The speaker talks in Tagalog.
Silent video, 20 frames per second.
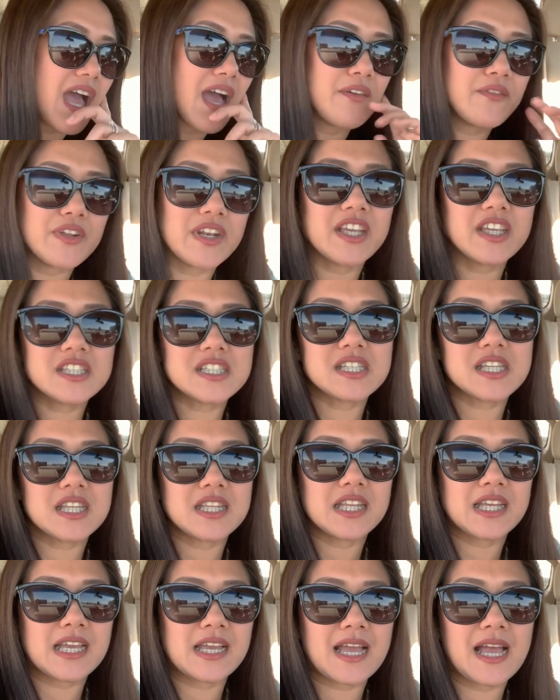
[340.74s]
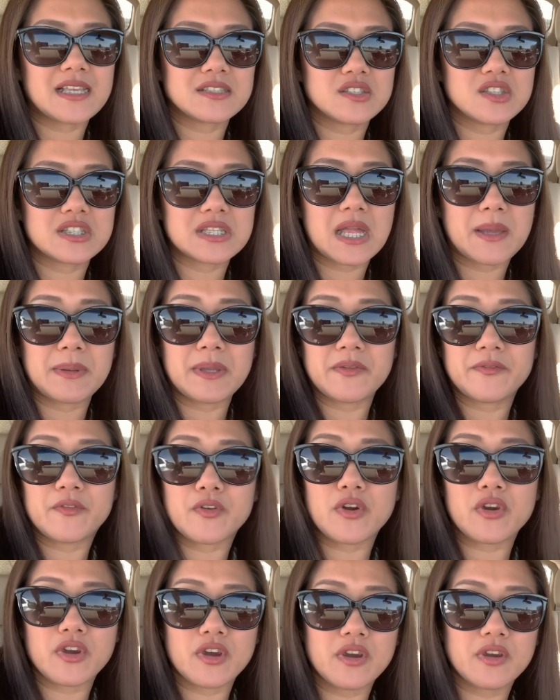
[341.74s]
average na nagagastos namin
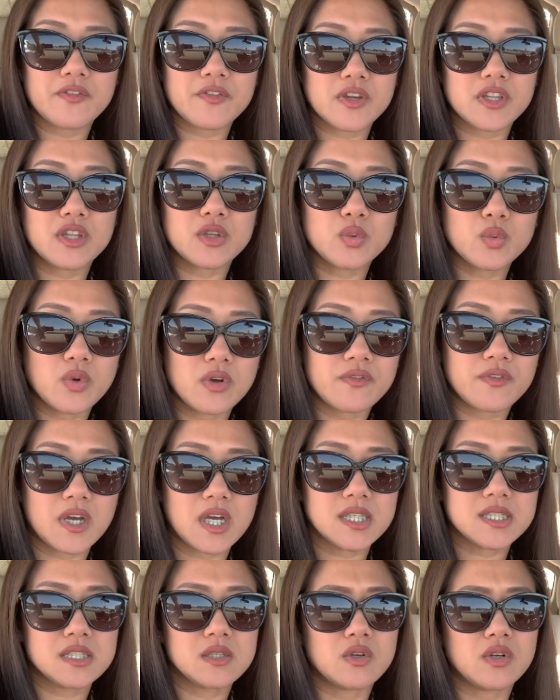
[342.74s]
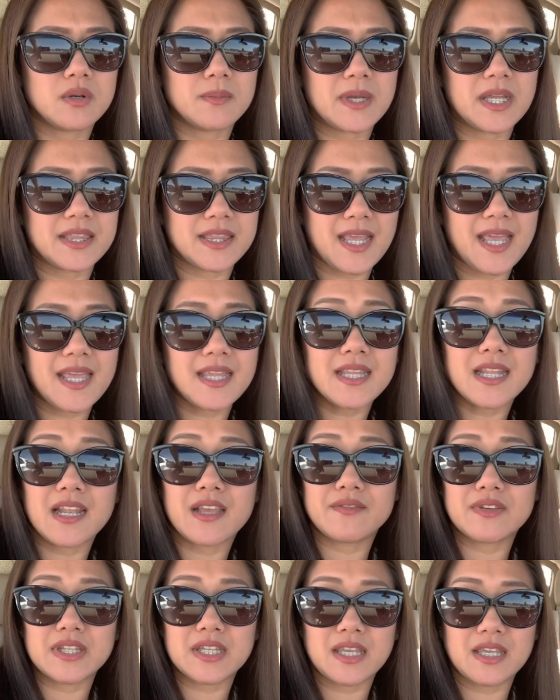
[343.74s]
for, for the two of us, siguro mga 10,
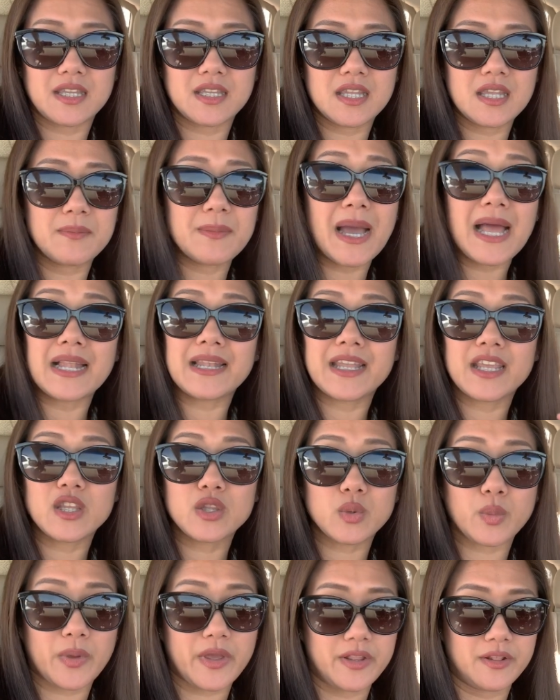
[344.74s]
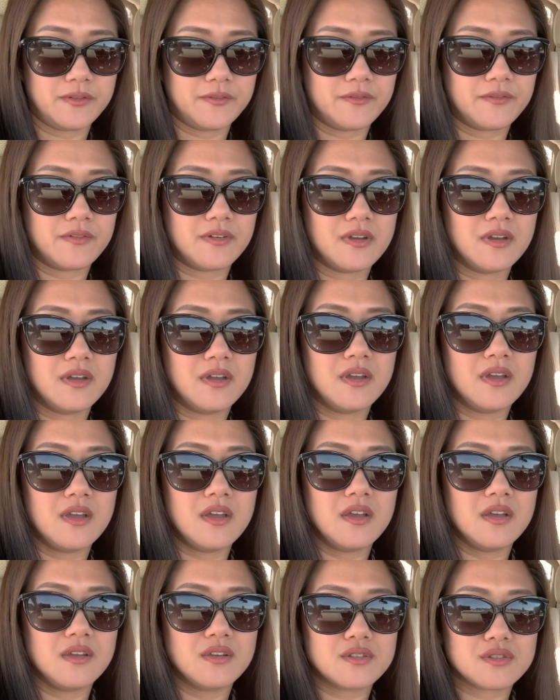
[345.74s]
11 KD. Mahal na yung
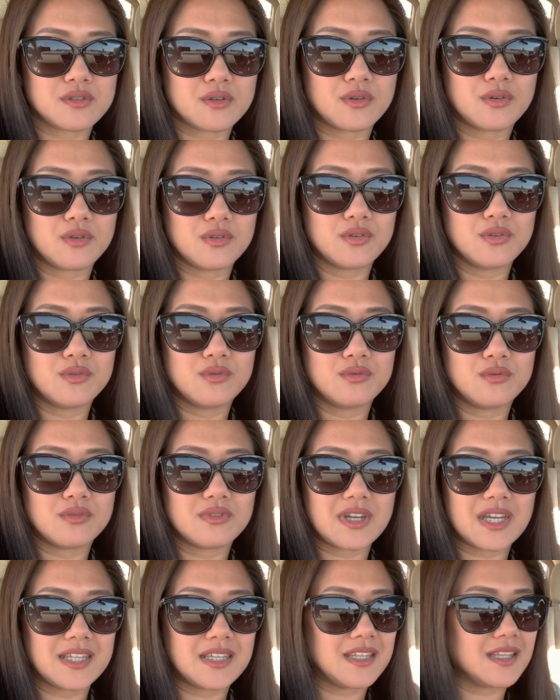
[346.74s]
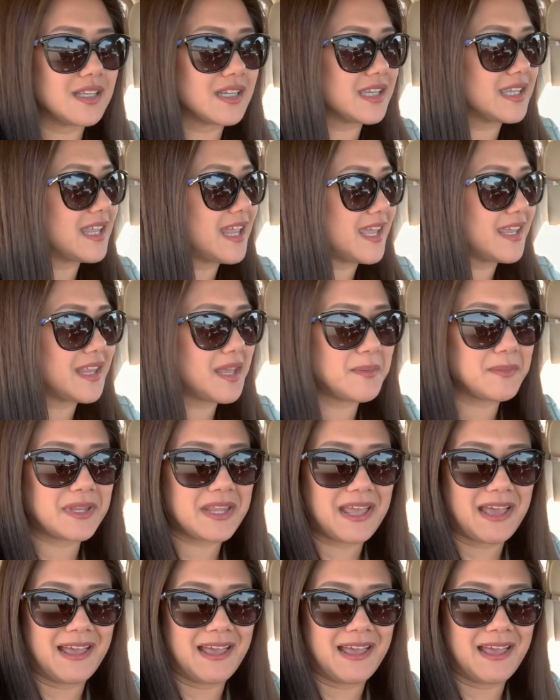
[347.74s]
12. So, yung kaninang kinain namin ni